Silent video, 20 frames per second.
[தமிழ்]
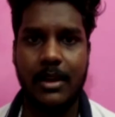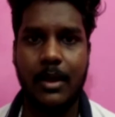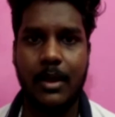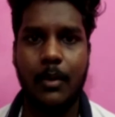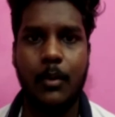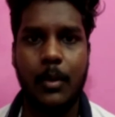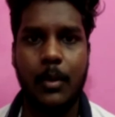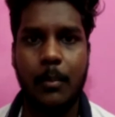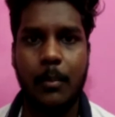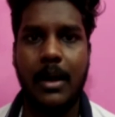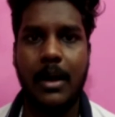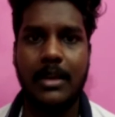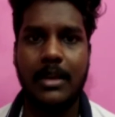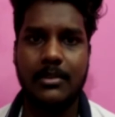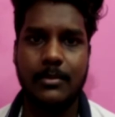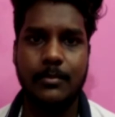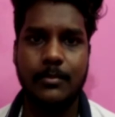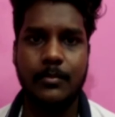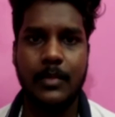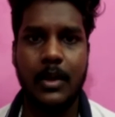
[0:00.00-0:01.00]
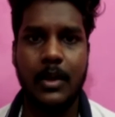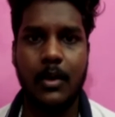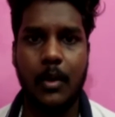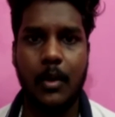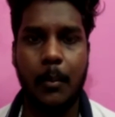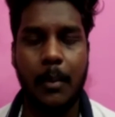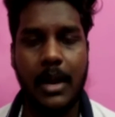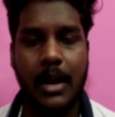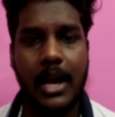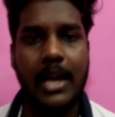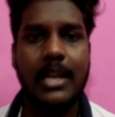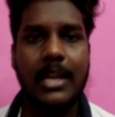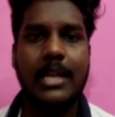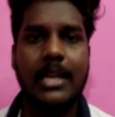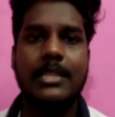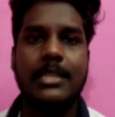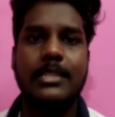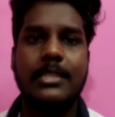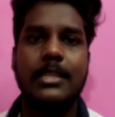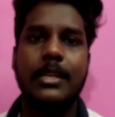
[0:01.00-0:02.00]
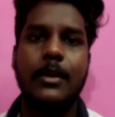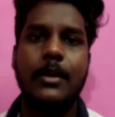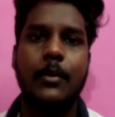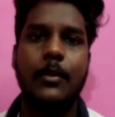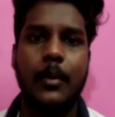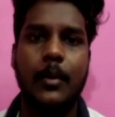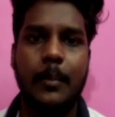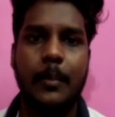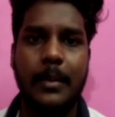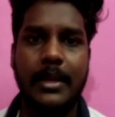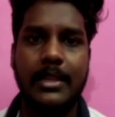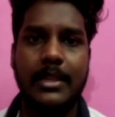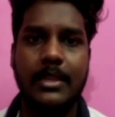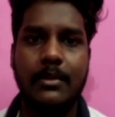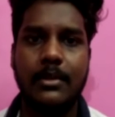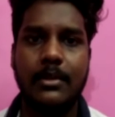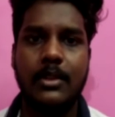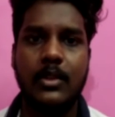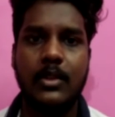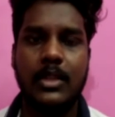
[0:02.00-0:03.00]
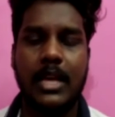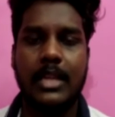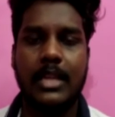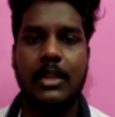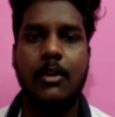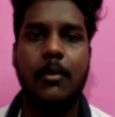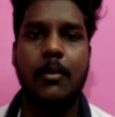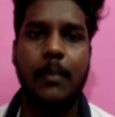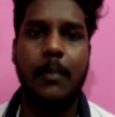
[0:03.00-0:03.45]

இல்லை ஒரு பாசம் ரொம்ப நாள் கழித்து ஒரு பேத்தி வந்து தாத்தாவை